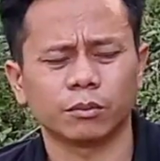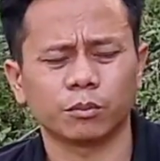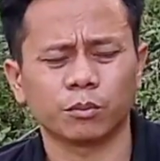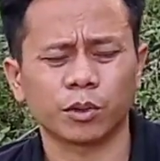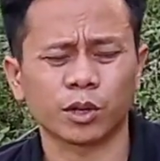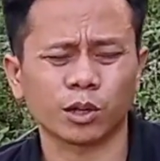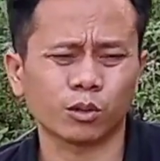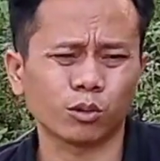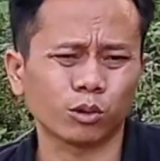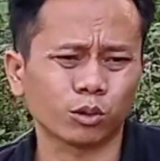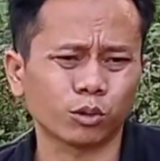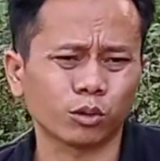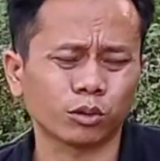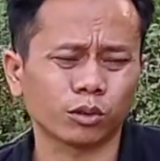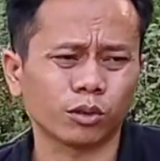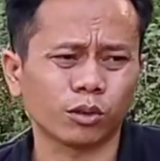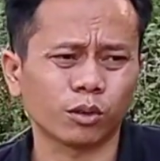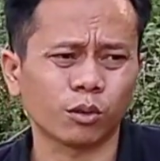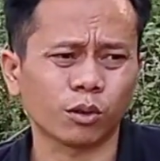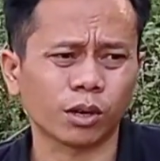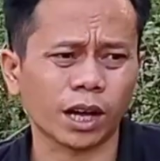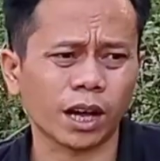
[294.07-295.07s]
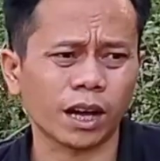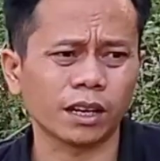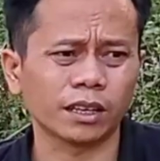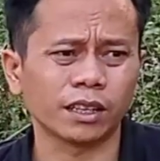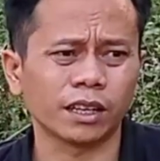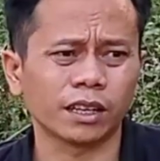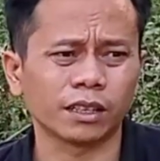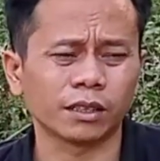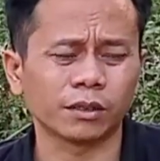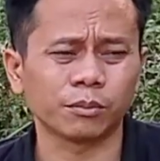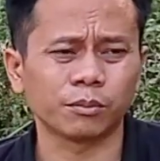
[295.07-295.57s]
perkutut lokal
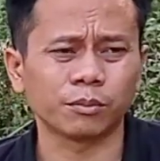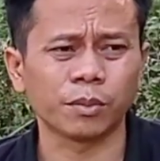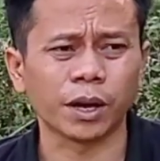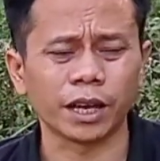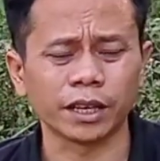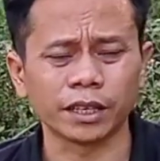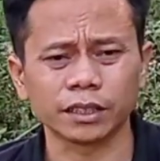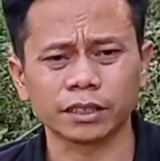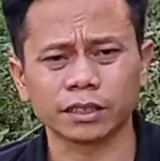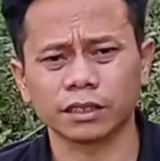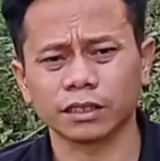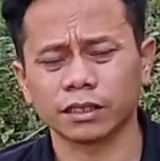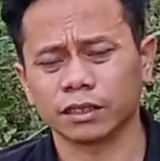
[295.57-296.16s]
yang baik